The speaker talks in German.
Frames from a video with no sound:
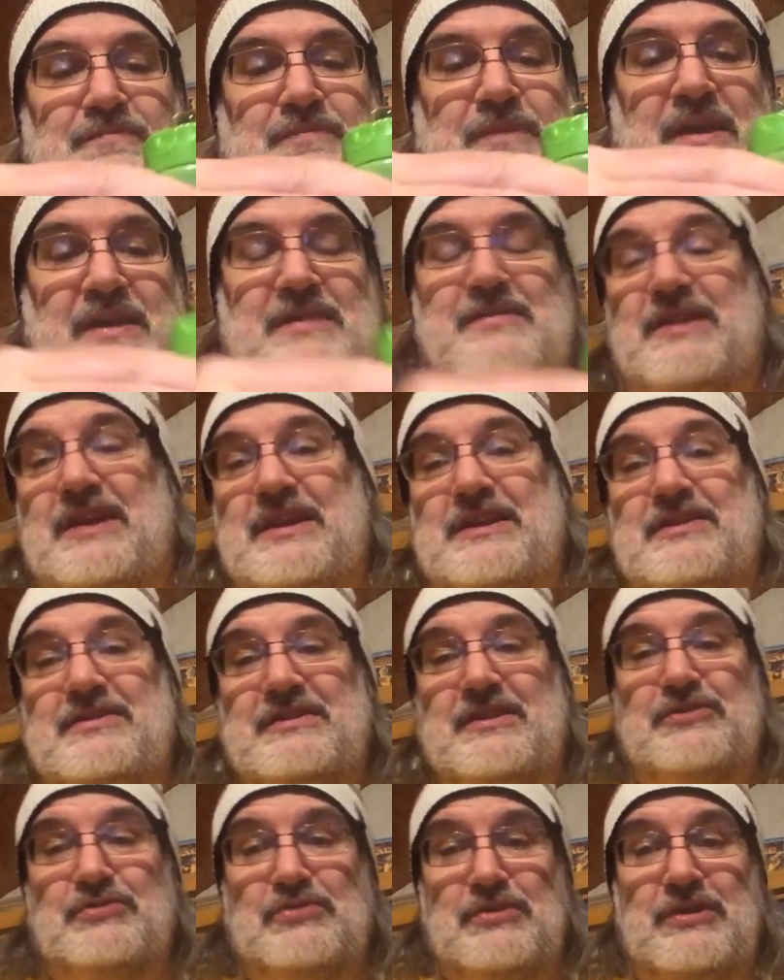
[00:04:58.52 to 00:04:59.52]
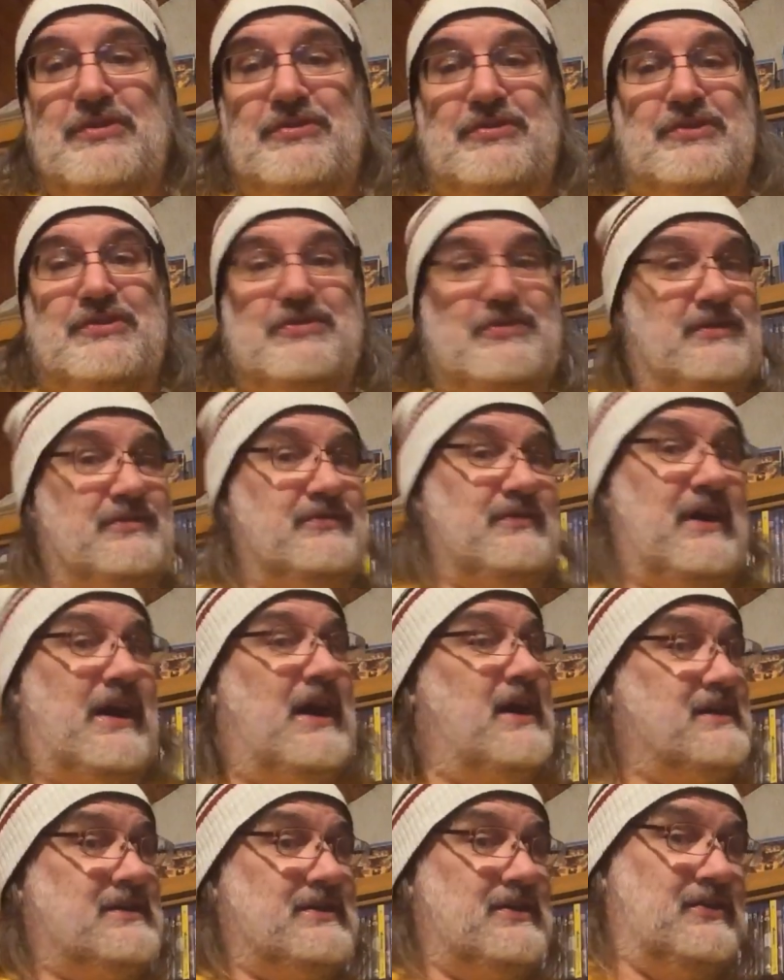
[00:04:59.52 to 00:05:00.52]
Ich rede jetzt natürlich von sowas wie
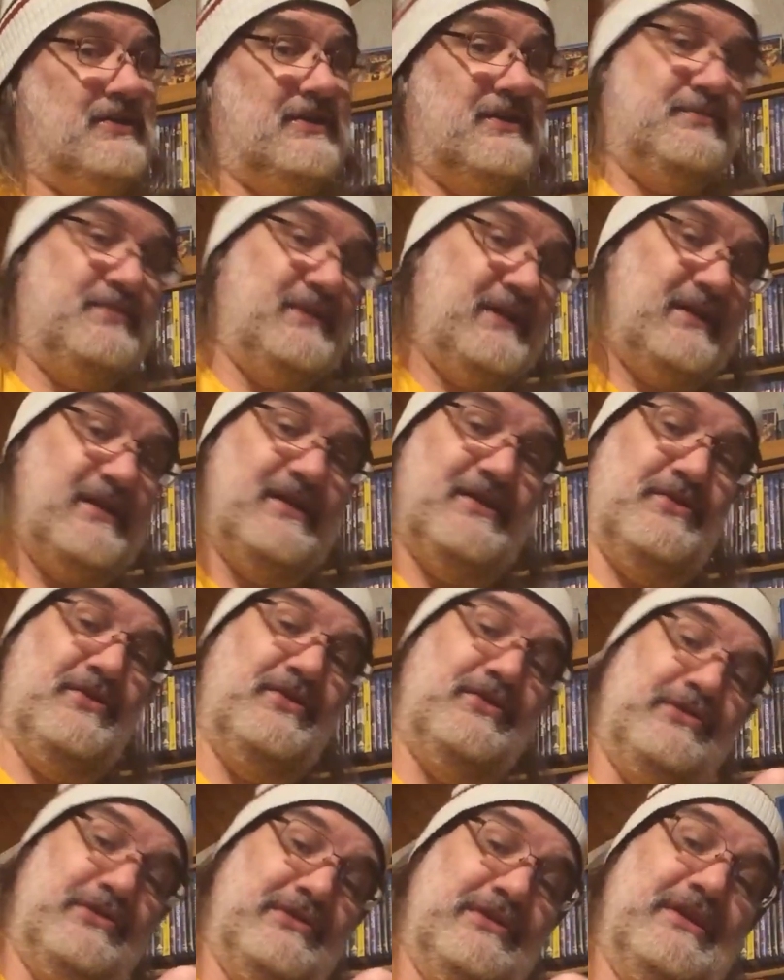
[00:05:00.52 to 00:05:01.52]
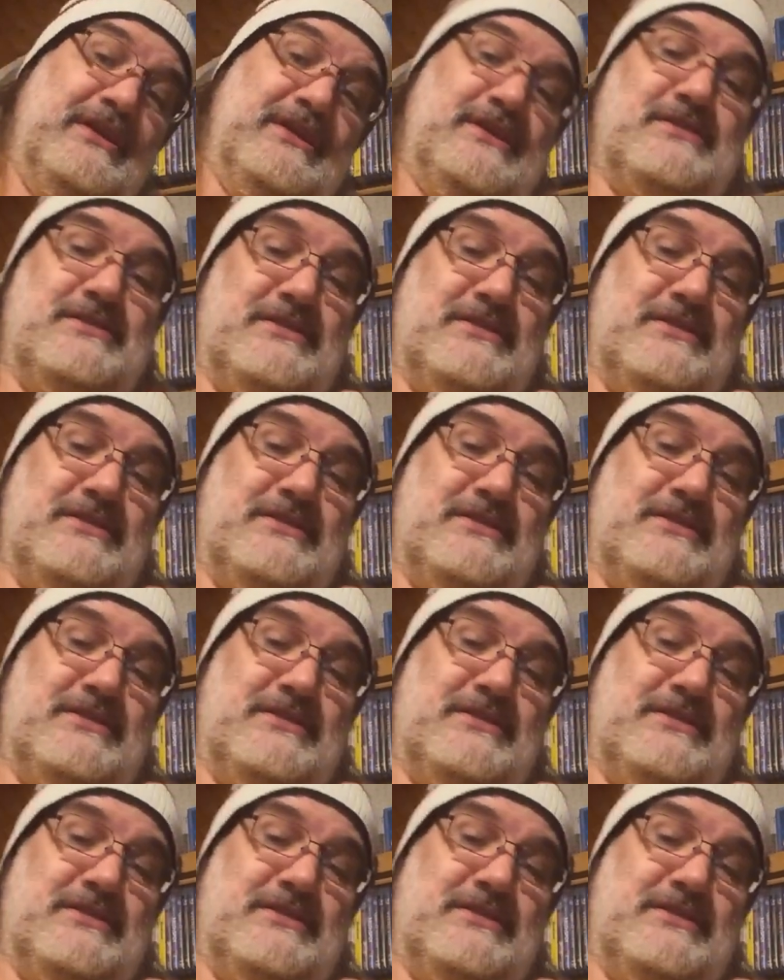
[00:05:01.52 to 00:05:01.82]
Eiter oder Pickeln oder so, ne?